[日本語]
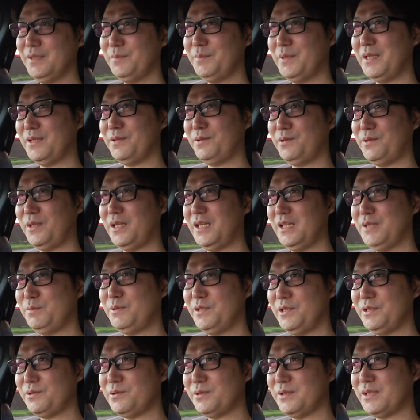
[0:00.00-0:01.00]
まあ、あの
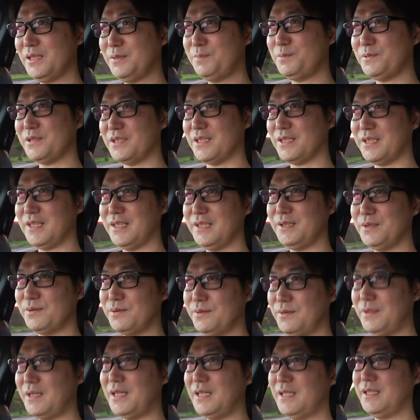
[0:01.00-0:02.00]
ハイブリッドタイプじゃない
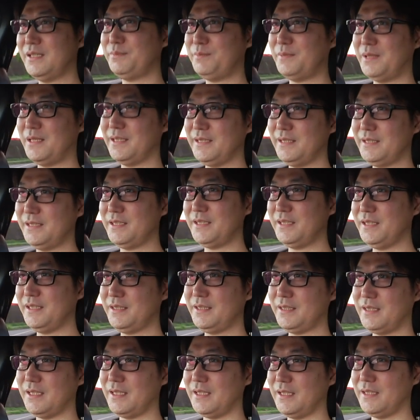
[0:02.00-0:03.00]
のは、まあ、いち
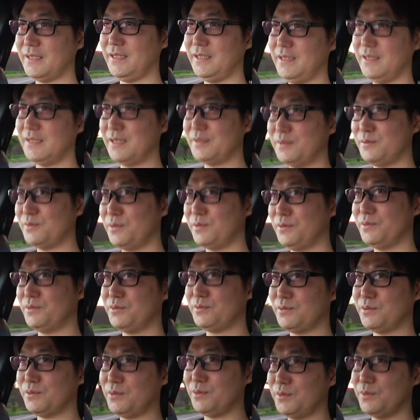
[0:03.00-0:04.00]
リッターになるとい
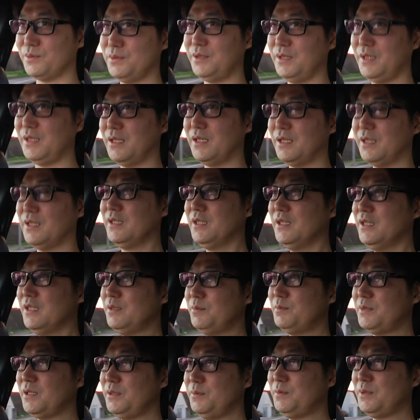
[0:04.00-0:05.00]
うことで、
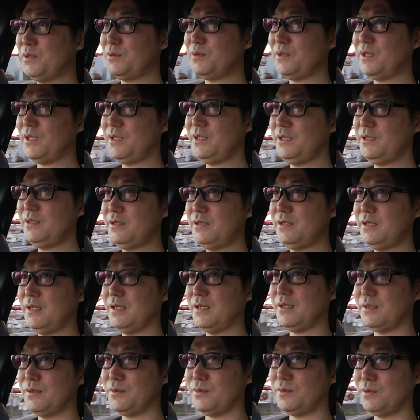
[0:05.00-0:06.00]
まあ、今これ いって
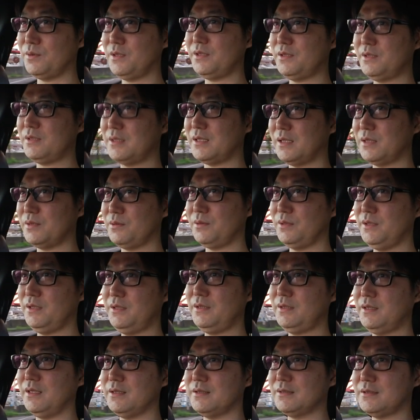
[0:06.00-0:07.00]
んごリッターと いっ
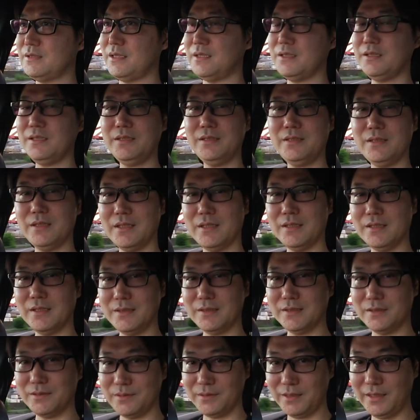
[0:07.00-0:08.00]
てんさんリッター
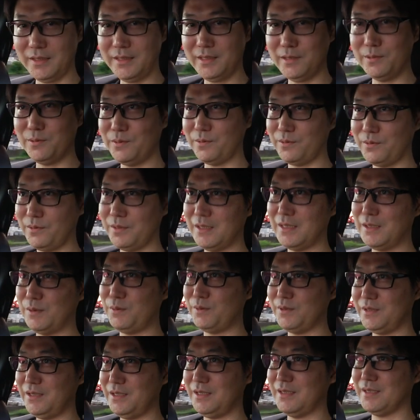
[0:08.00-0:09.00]
なんですね、基本
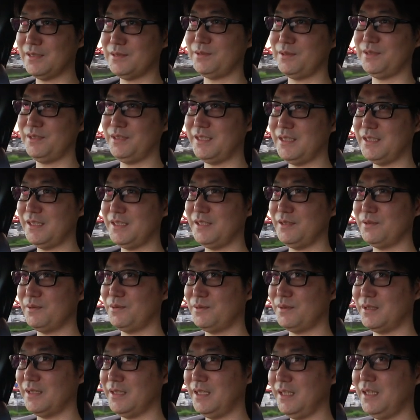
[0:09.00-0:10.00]
ガソリンエンジンの
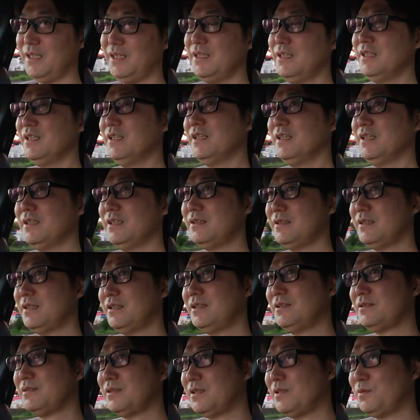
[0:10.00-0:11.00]
方はね。な
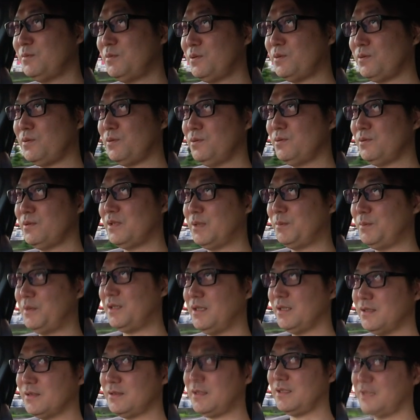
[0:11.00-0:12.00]
んですけども、今度は
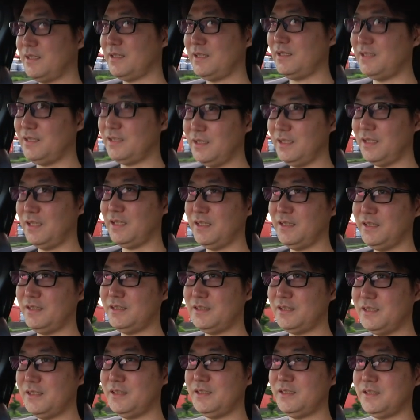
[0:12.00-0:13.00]
まあさらにい
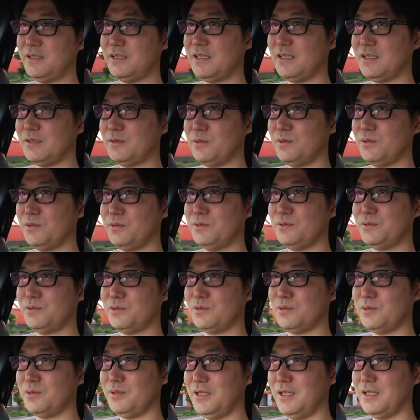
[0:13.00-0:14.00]
ちリッターという
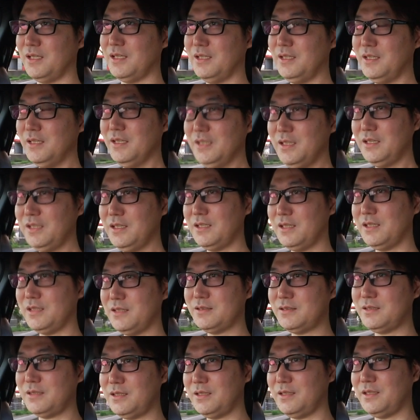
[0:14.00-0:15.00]
ことで、
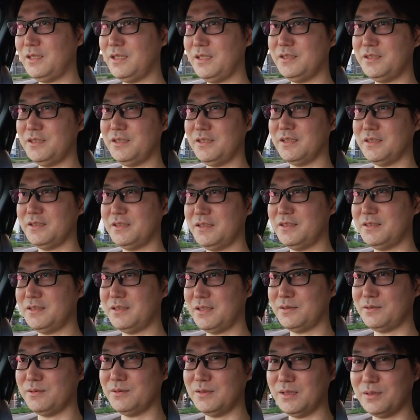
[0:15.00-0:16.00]
えー、さらにエンジンが小
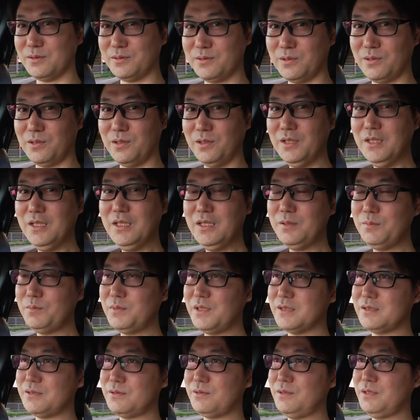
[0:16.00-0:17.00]
さくなると、
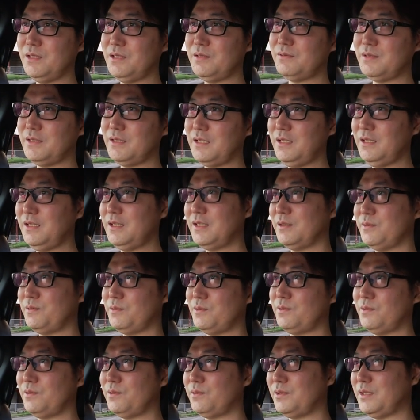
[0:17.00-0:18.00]
まあ、その辺はね、あ
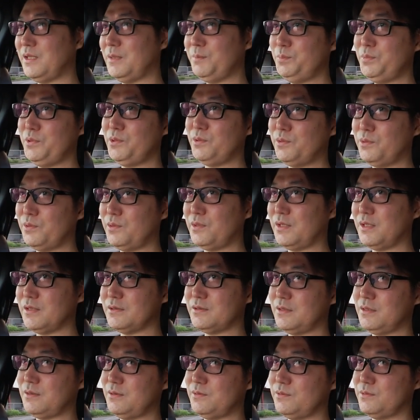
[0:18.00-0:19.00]
の燃費を
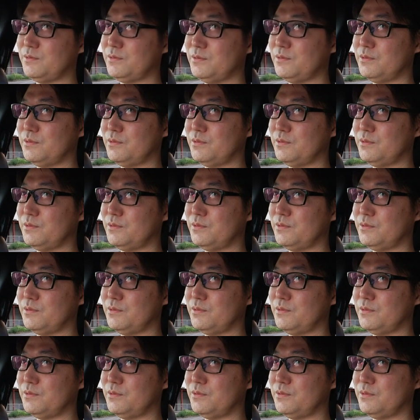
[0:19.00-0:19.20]
稼ぐ